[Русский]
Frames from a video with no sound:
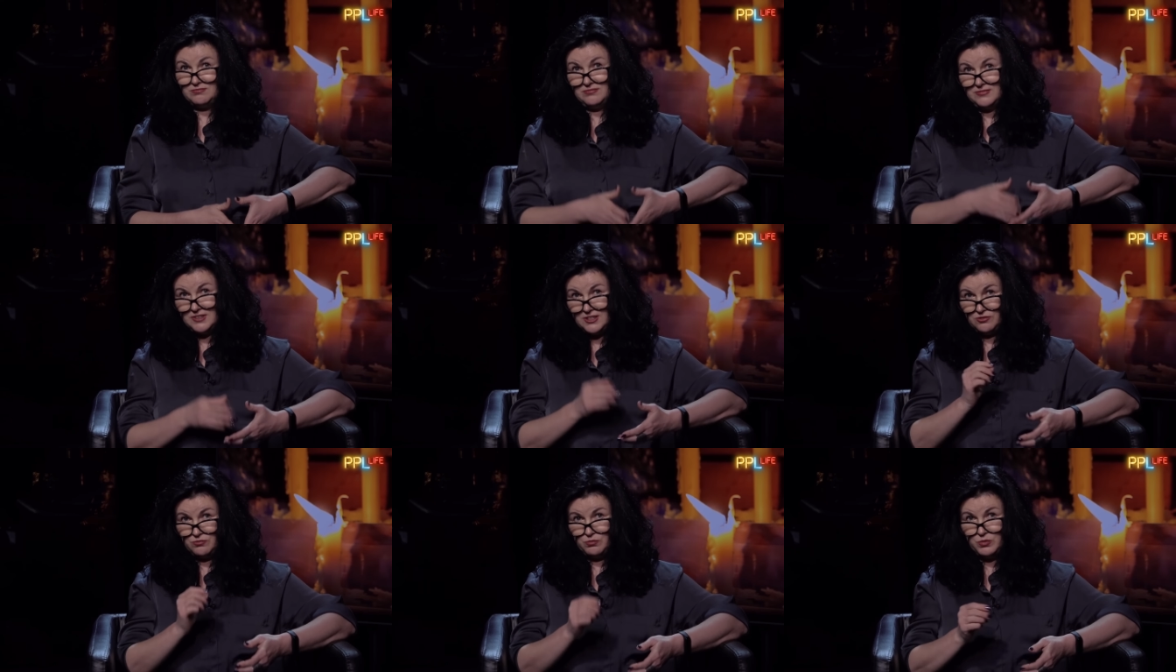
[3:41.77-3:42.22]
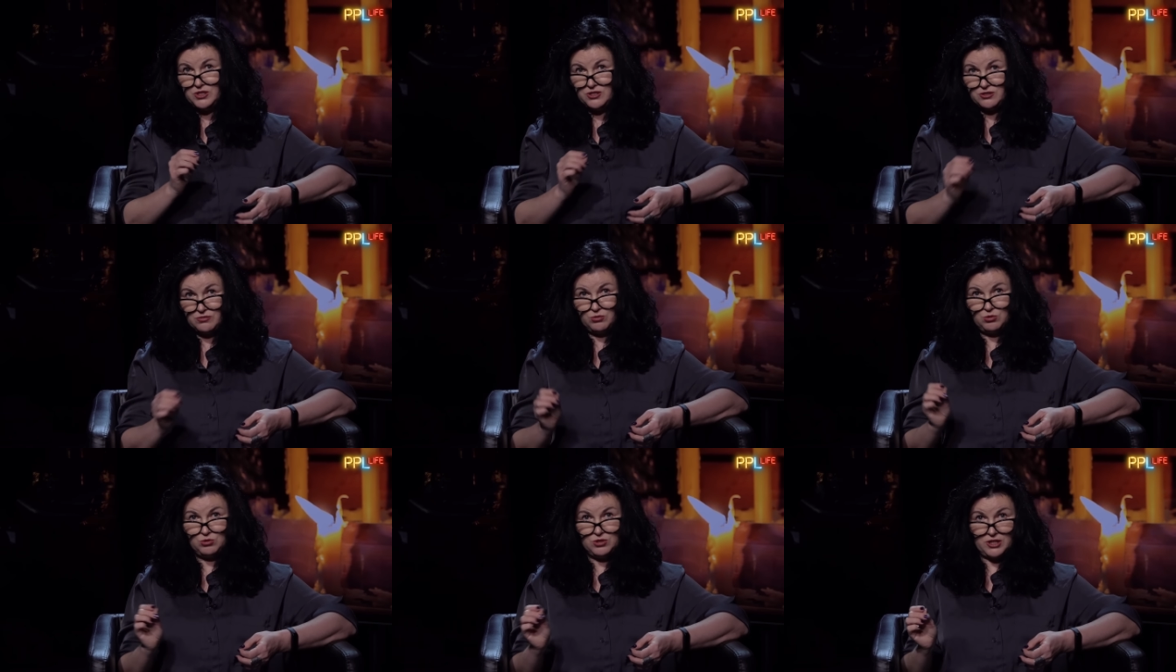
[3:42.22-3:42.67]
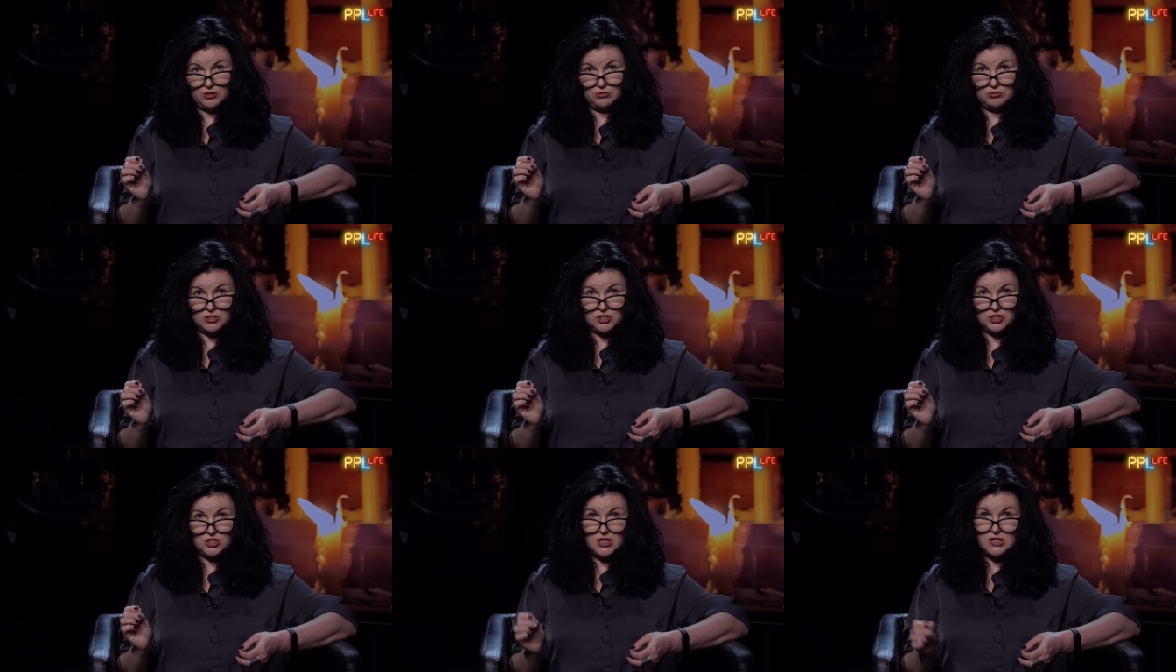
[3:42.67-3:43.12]
и вбить свою дату
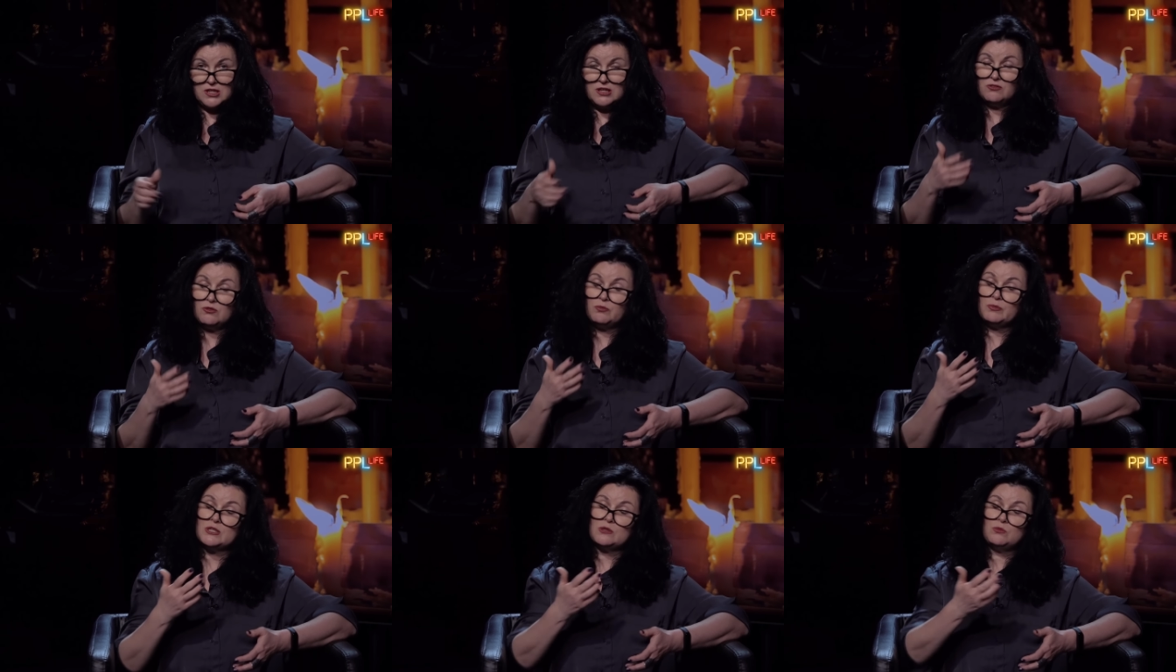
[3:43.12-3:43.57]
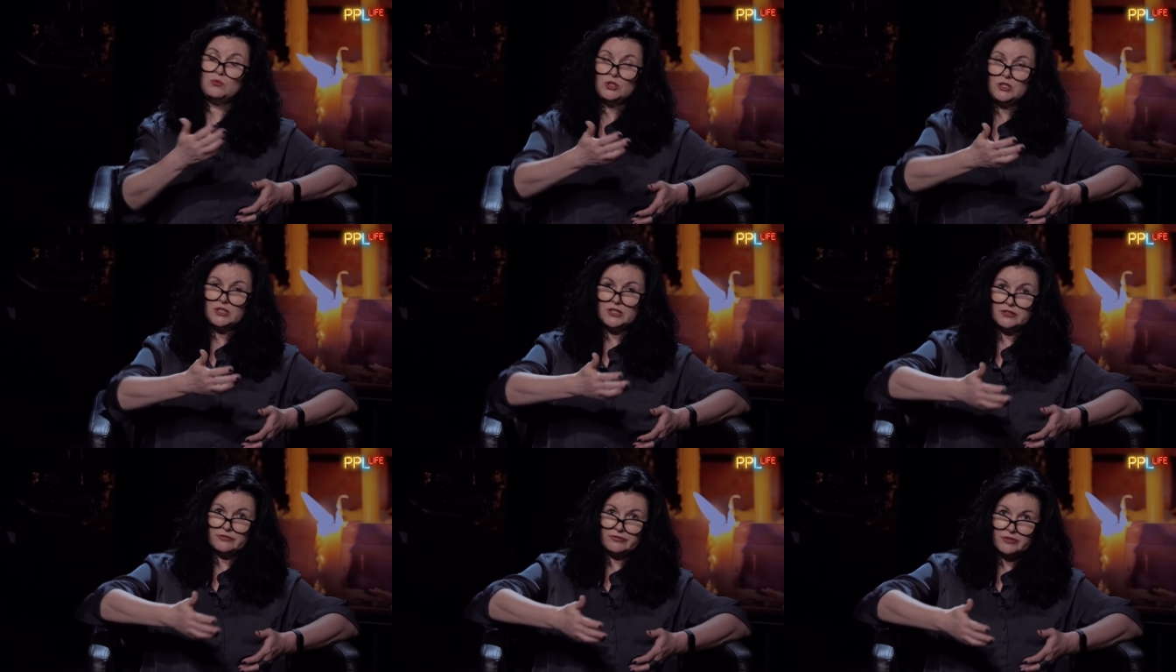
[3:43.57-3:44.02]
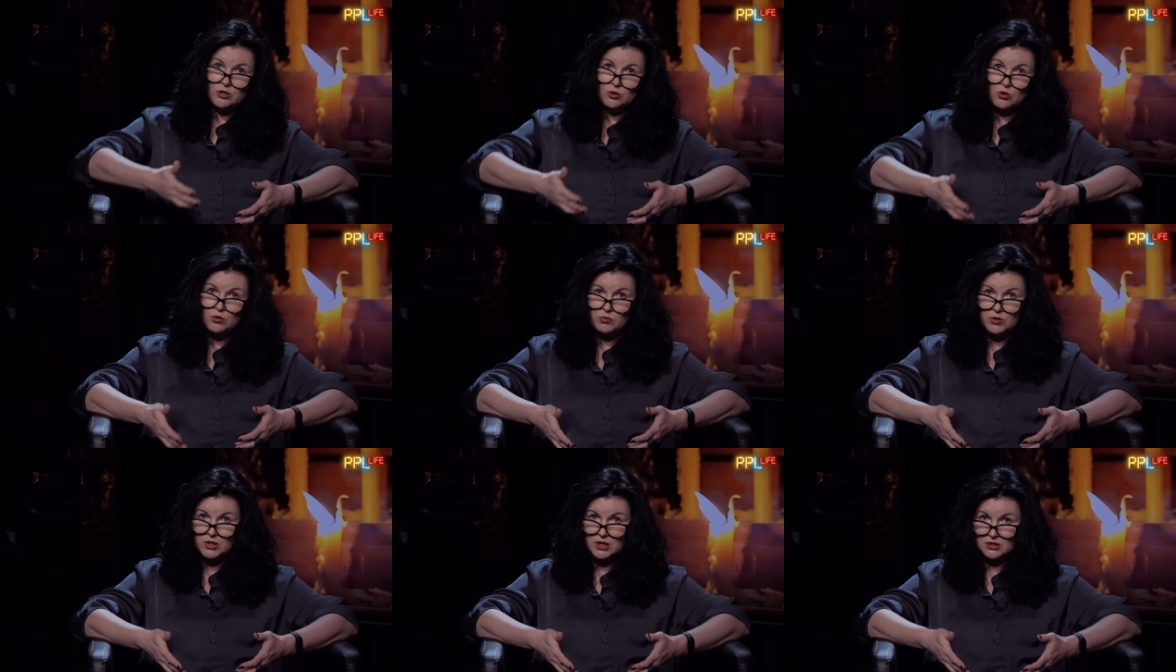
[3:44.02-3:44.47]
рождения, и вы посмотрите, в
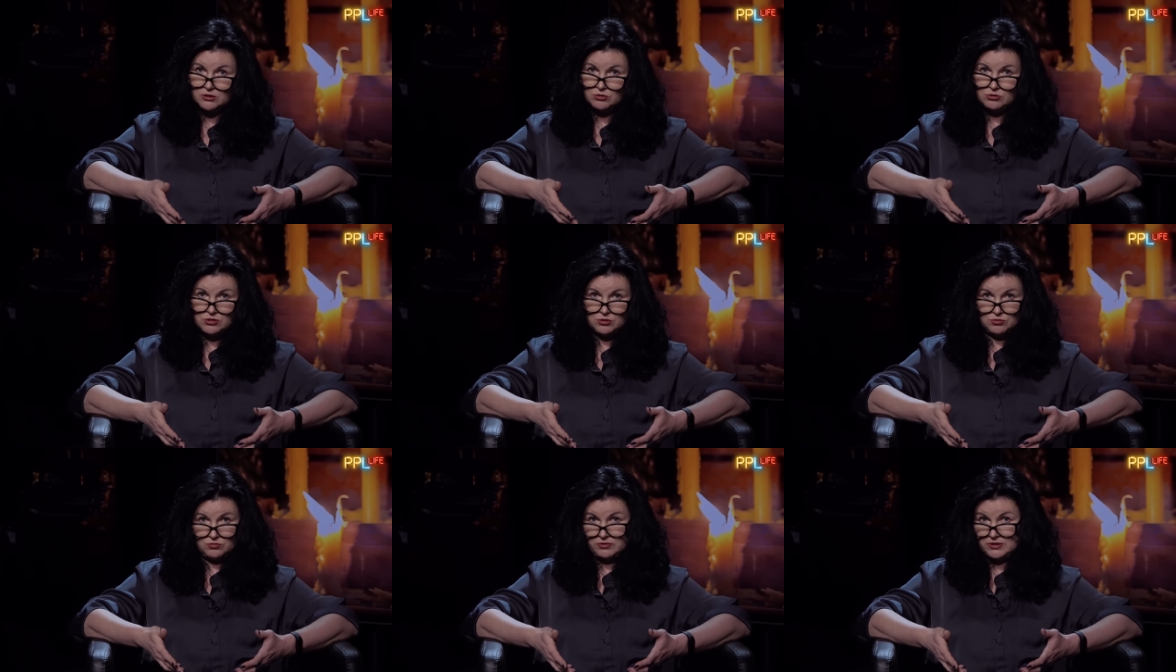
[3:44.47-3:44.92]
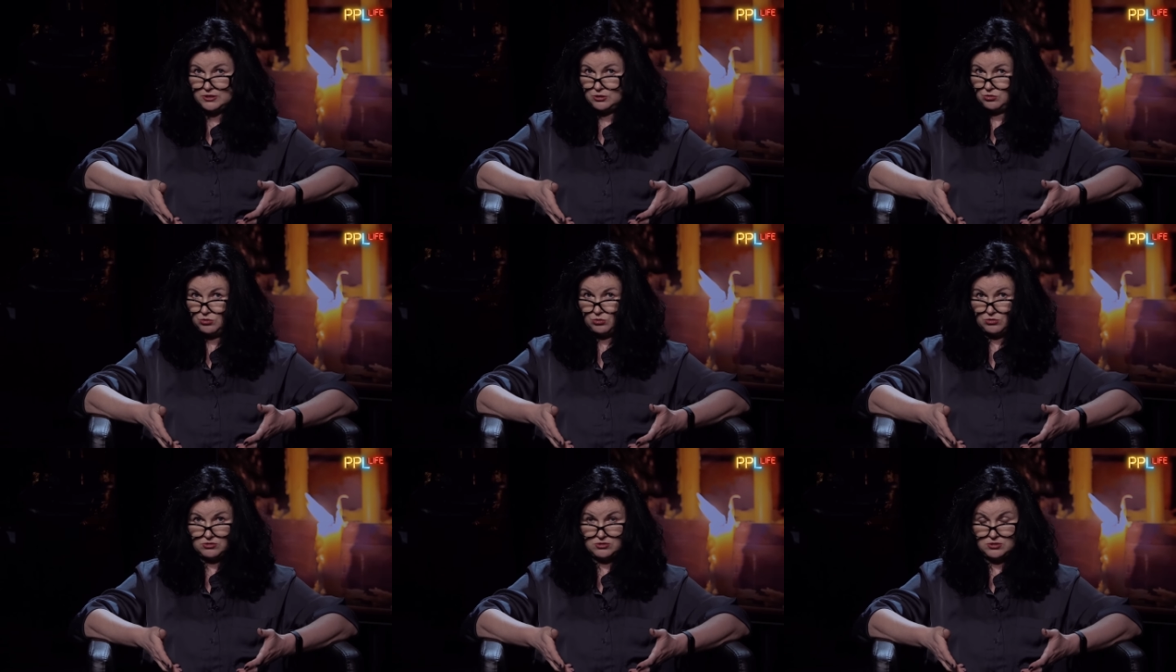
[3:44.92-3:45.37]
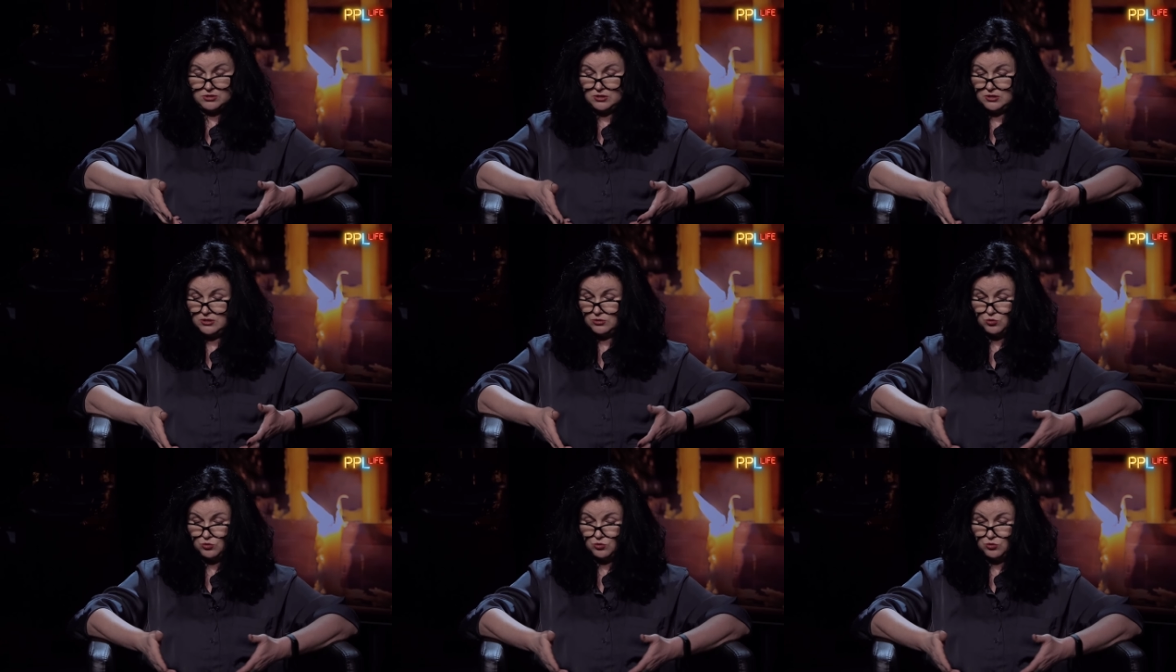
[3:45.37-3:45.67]
каком градусе у вас Солнце.